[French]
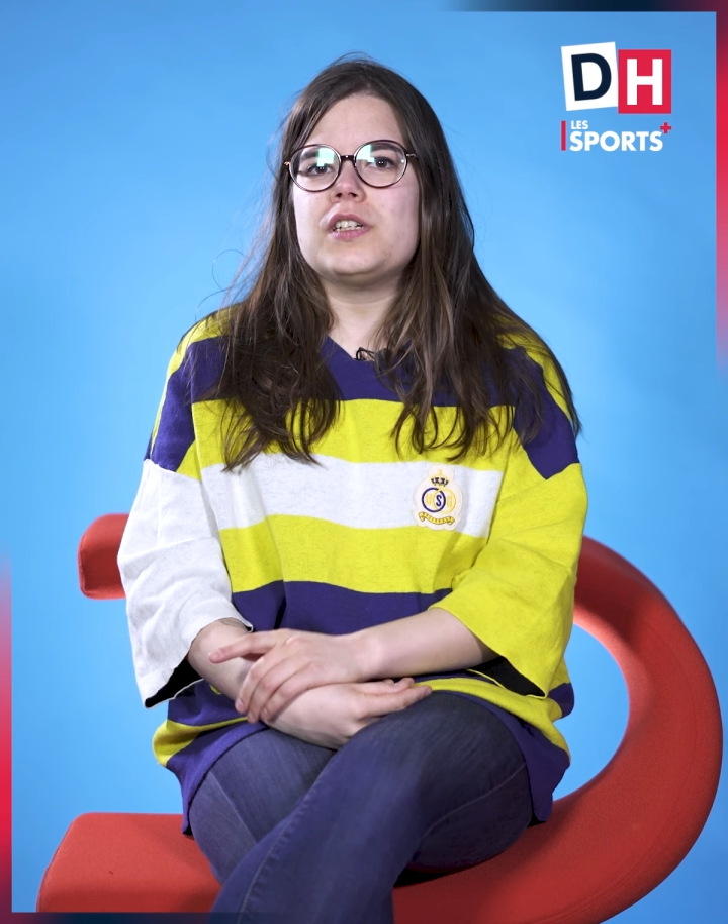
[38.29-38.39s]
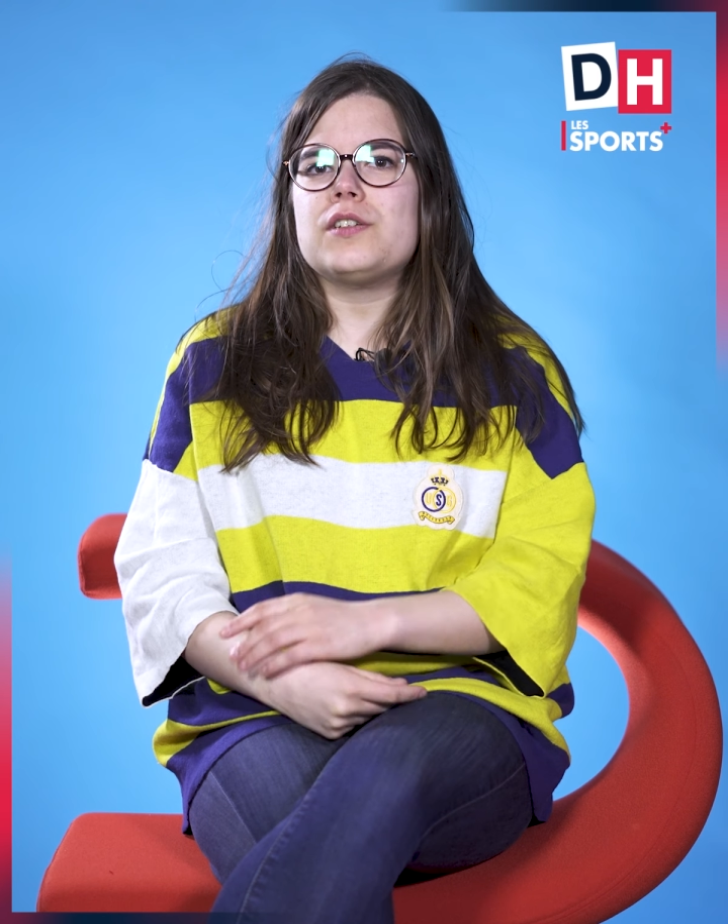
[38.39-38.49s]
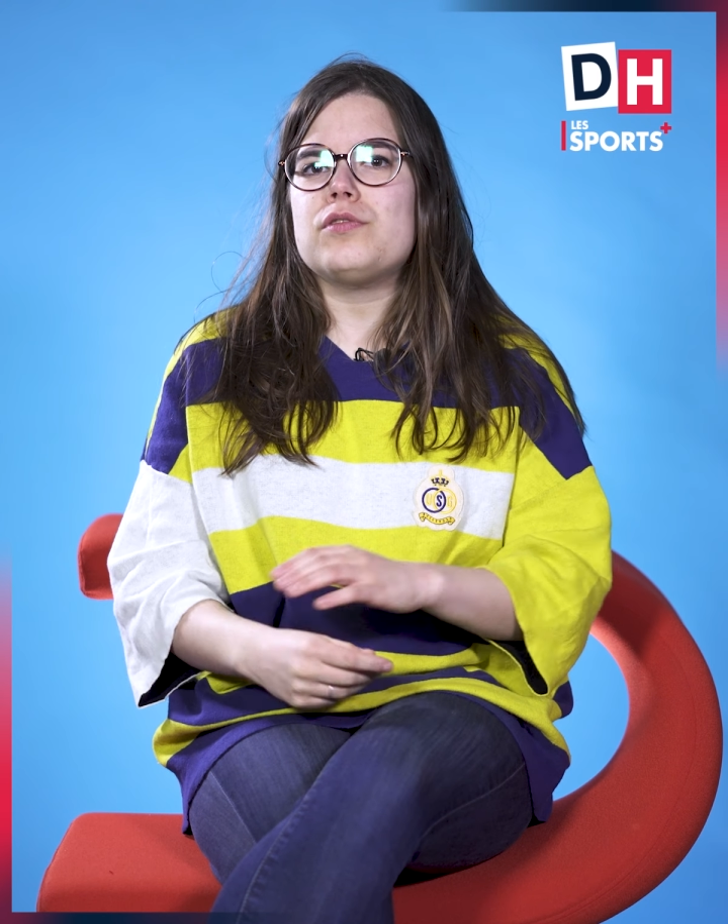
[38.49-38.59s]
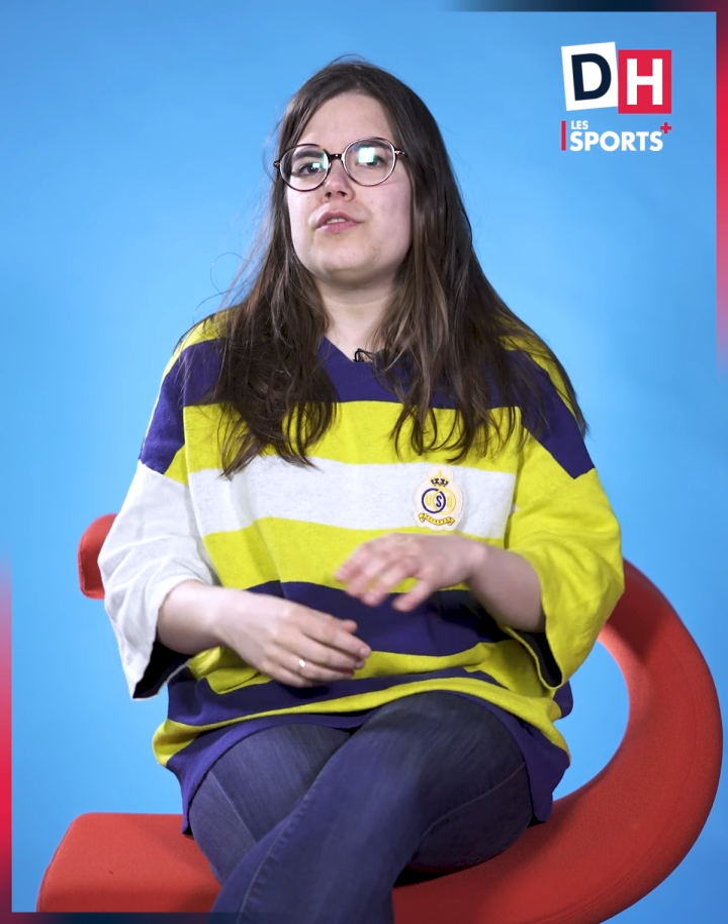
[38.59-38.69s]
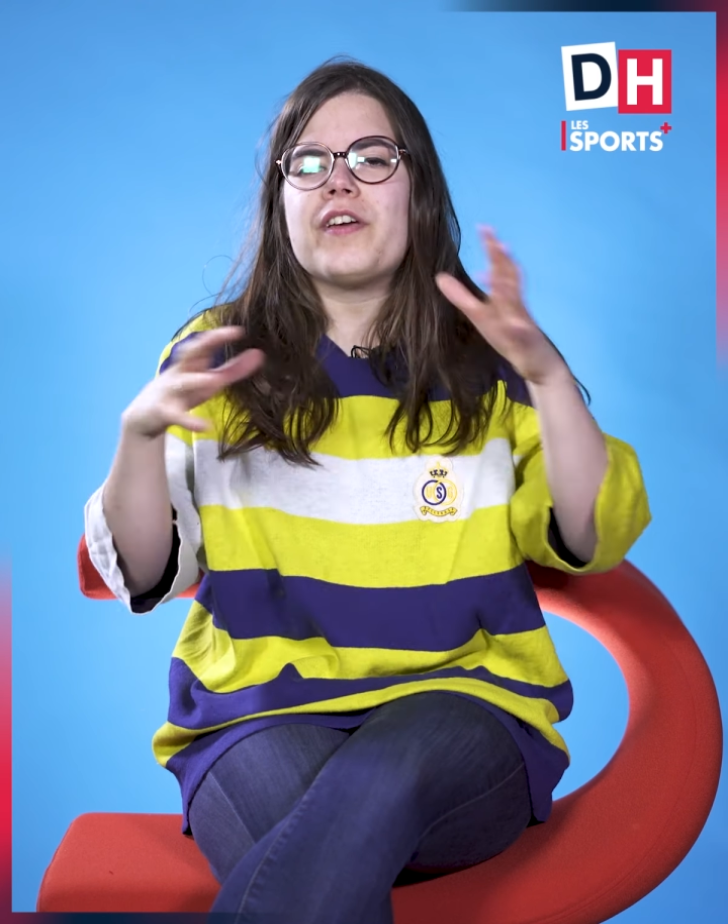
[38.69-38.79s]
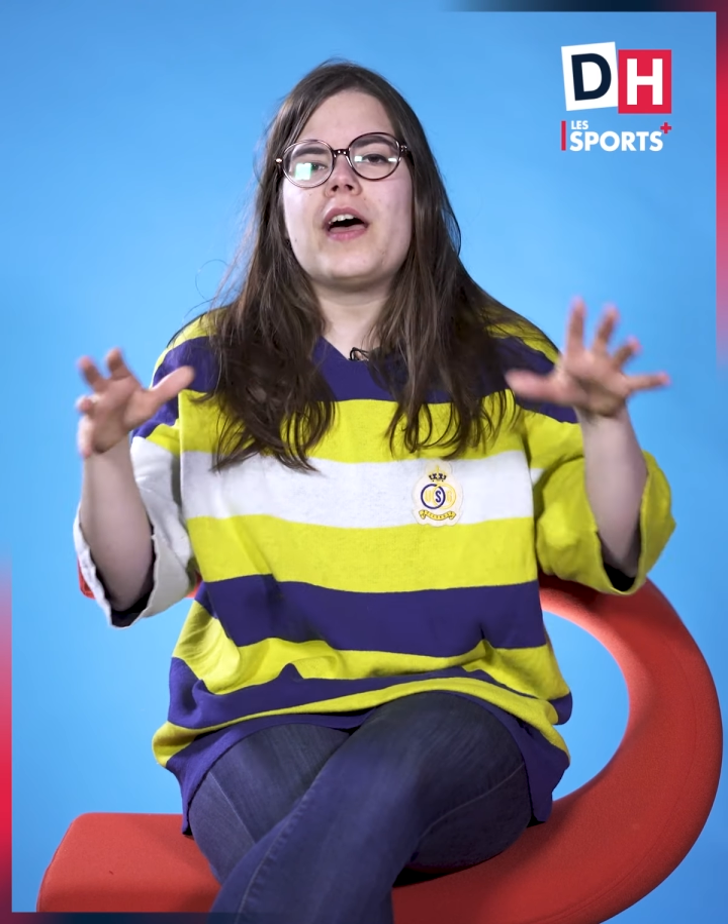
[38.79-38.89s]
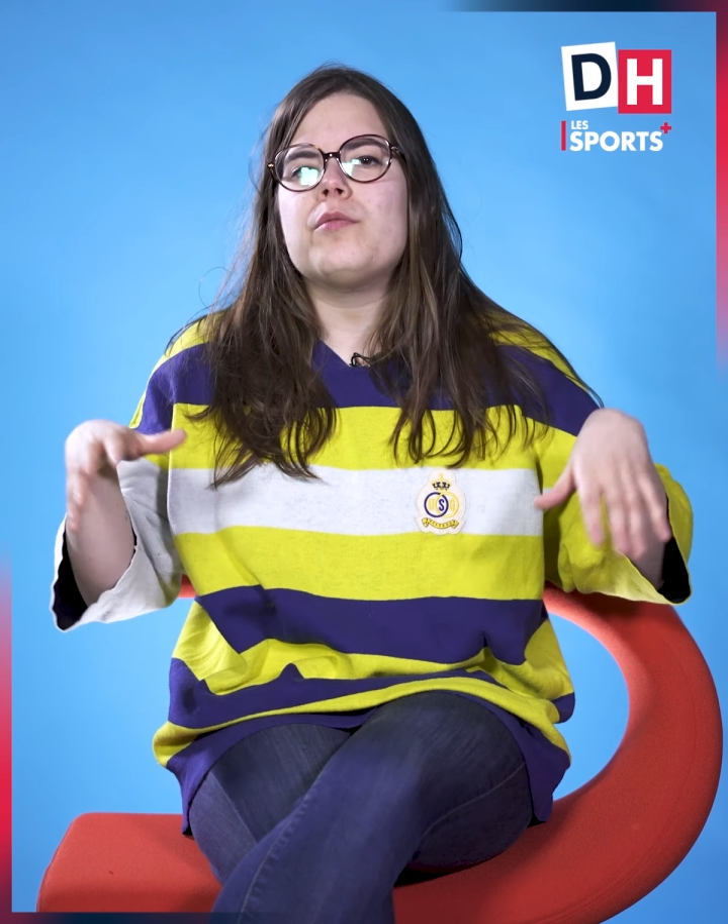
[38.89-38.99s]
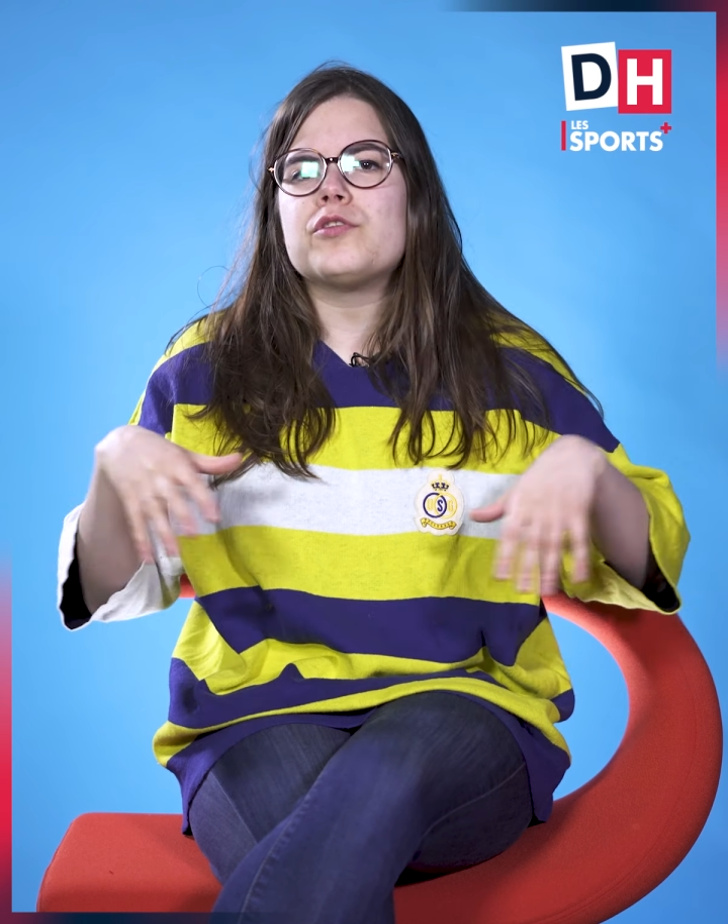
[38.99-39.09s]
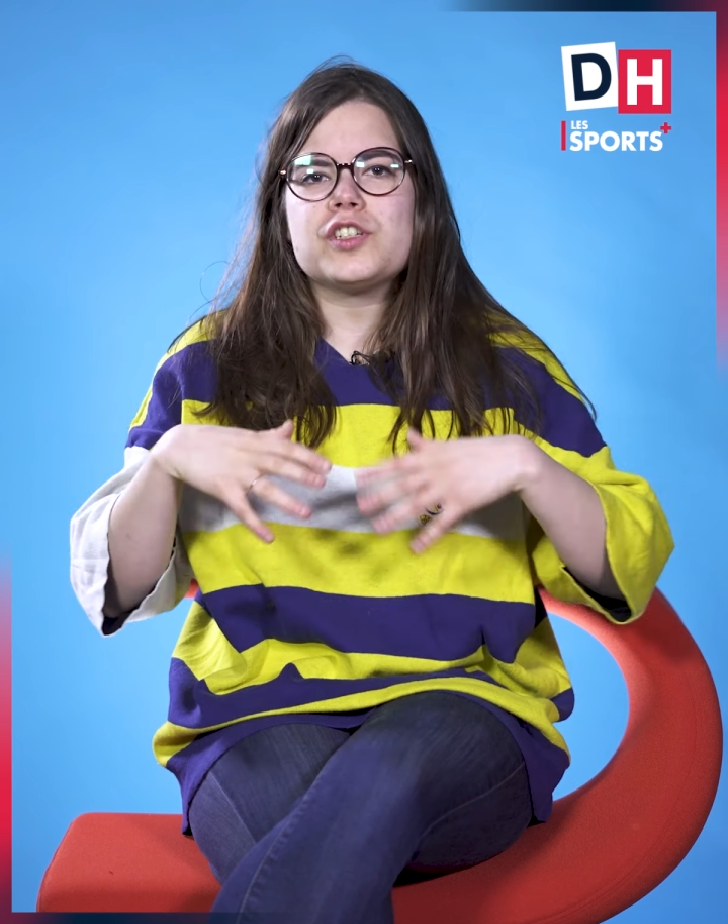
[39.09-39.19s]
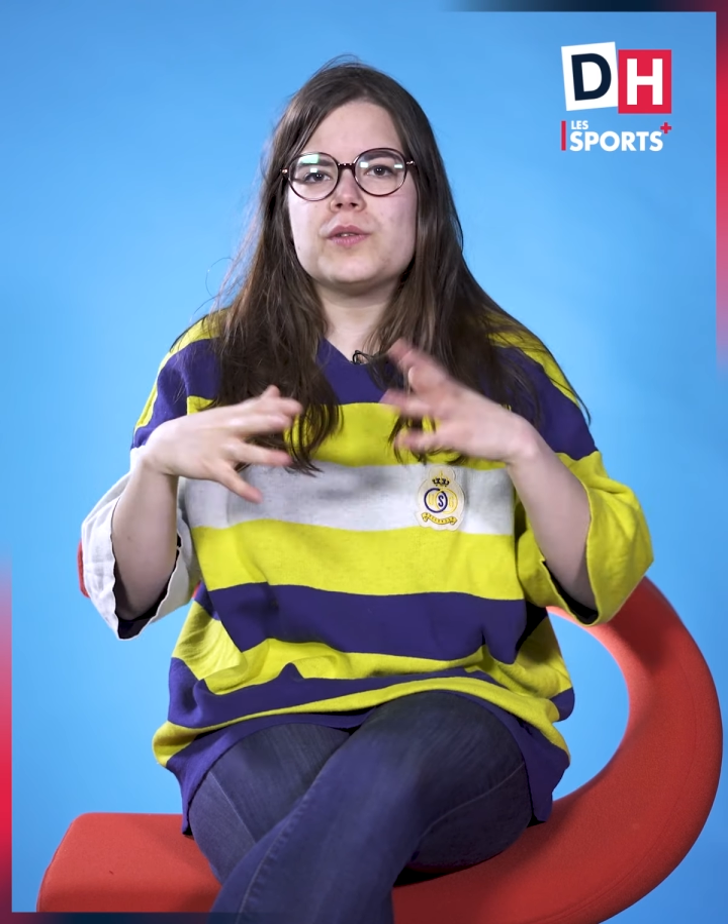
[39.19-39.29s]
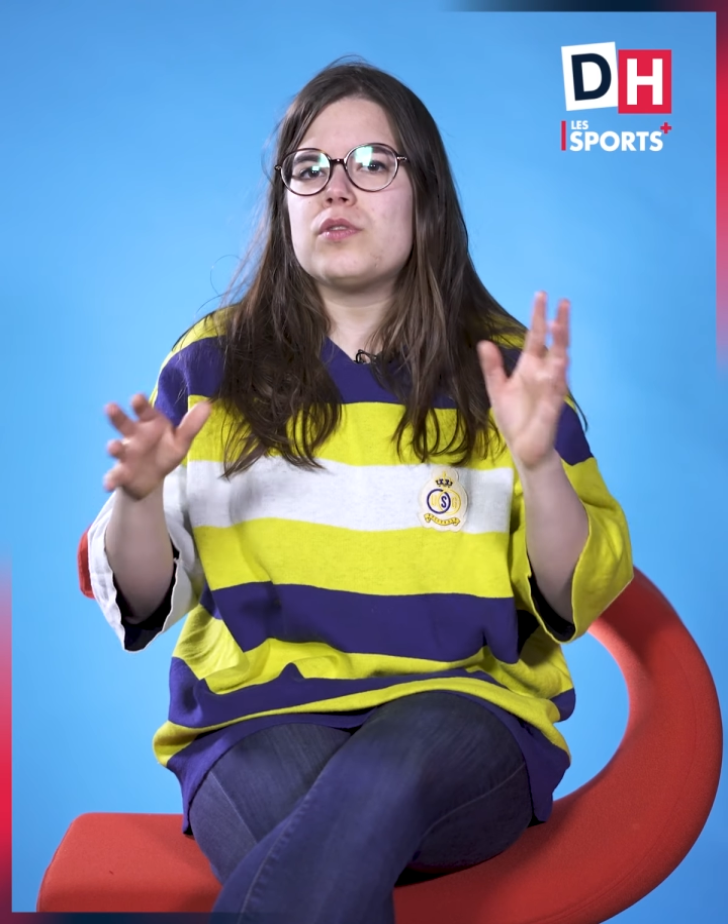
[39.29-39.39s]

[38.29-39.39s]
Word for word: j'ai voulu faire à manger